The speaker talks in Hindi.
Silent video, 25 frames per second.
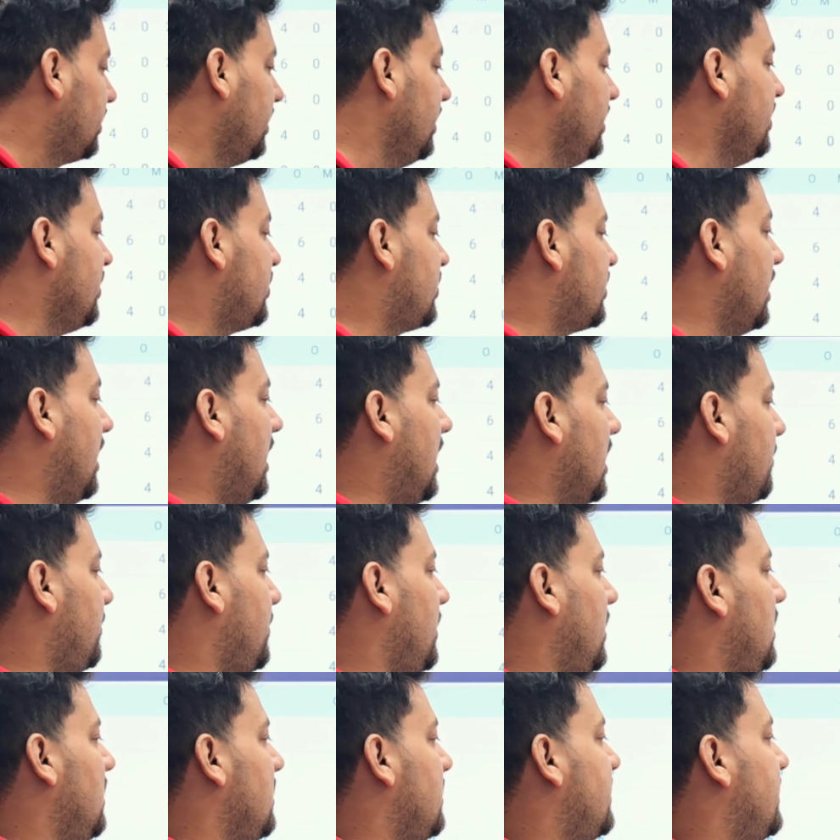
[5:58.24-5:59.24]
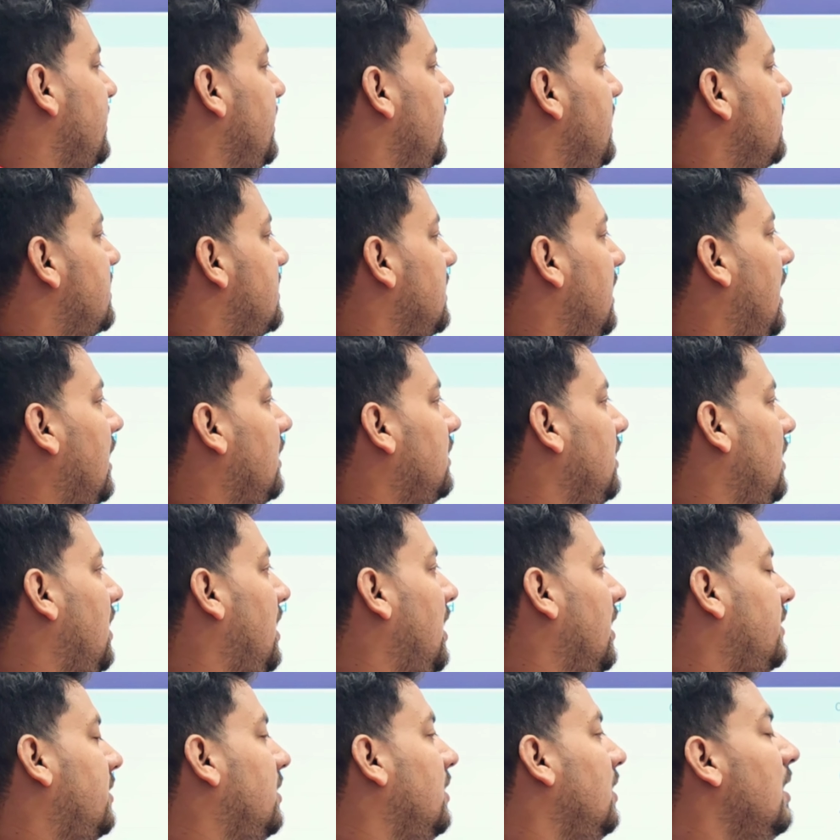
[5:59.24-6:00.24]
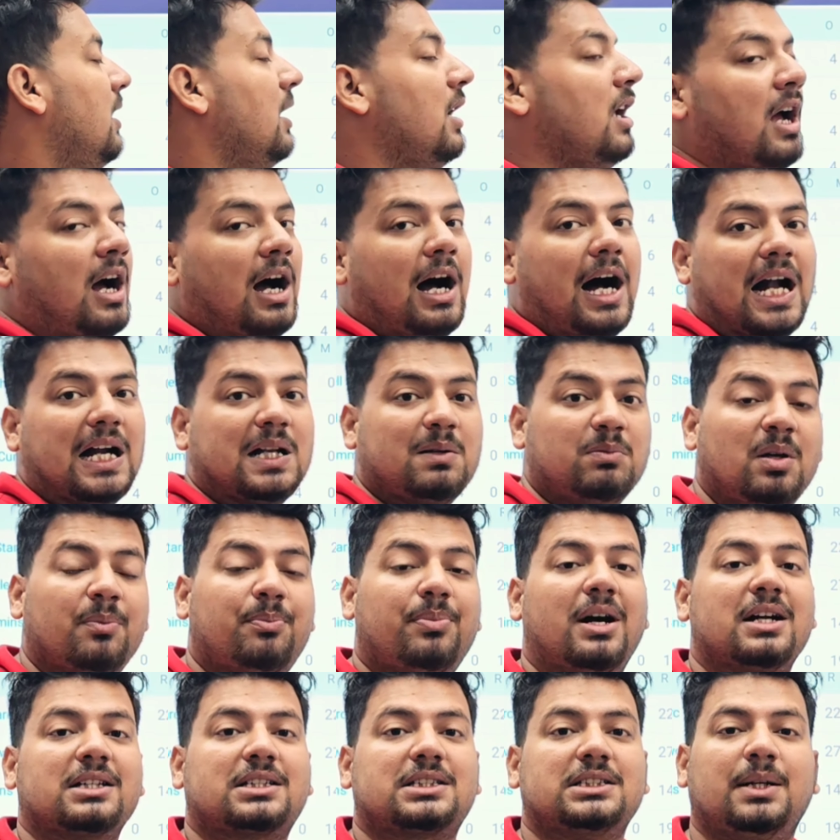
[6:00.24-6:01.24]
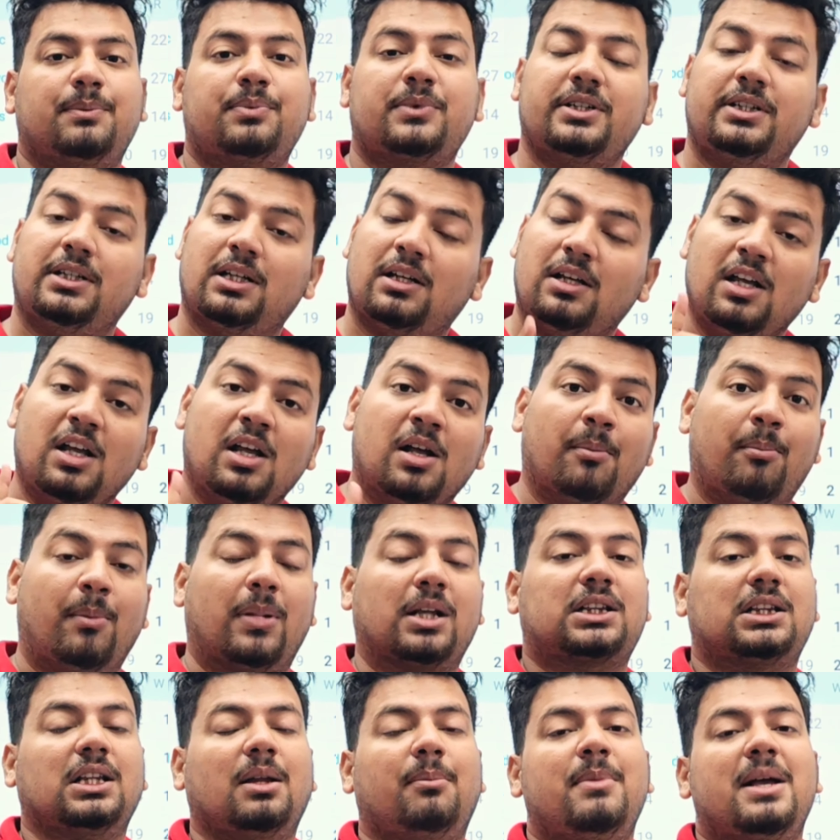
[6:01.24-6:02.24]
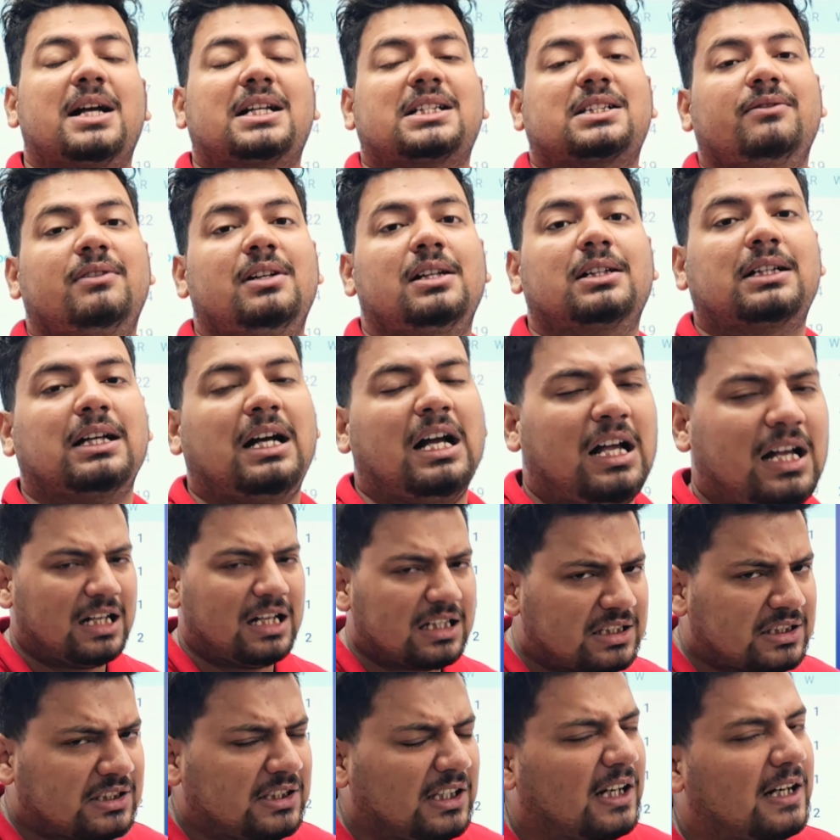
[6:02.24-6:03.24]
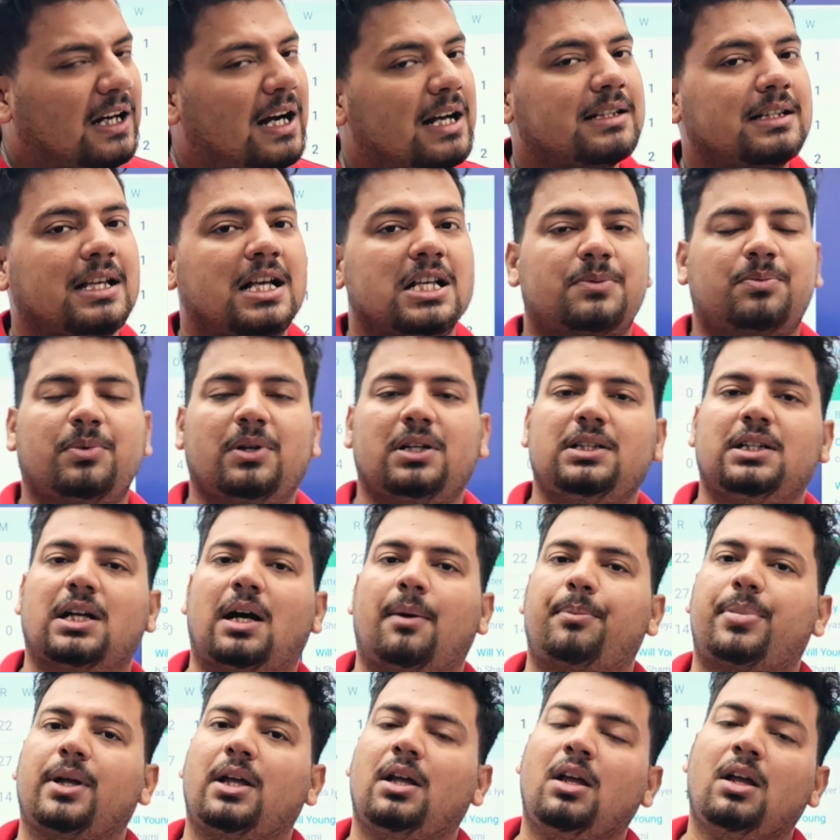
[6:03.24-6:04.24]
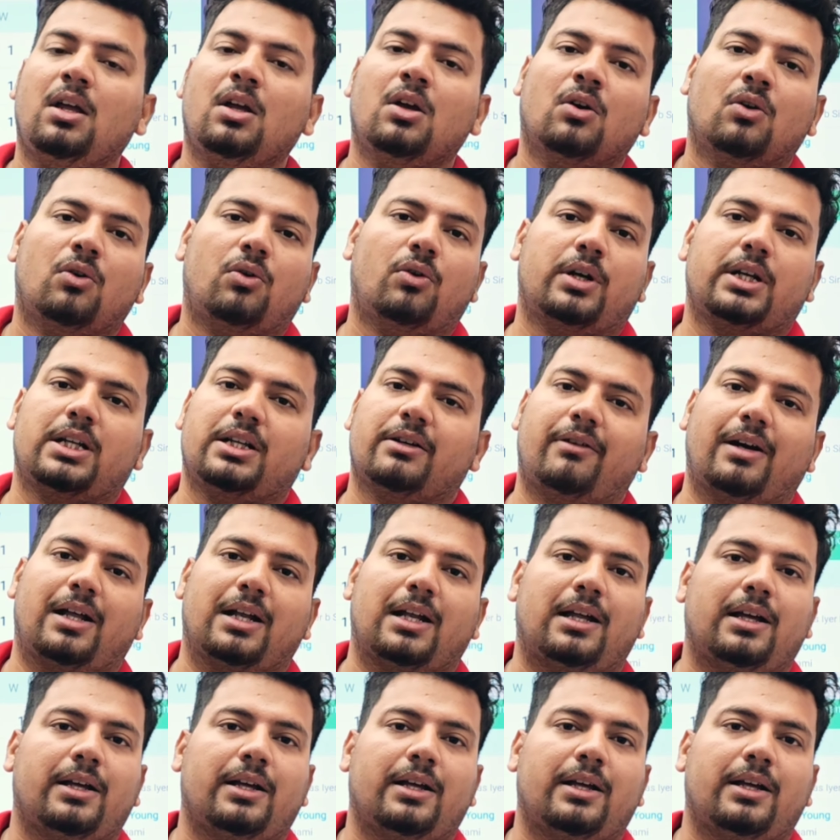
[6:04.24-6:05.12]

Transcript: तीन चार पाँच छः सात आठ आठ में पांच लेफ्टी हैं मतलब मैक्सवेल का अच्छा खासा स्पेल यहाँ पे होने वाला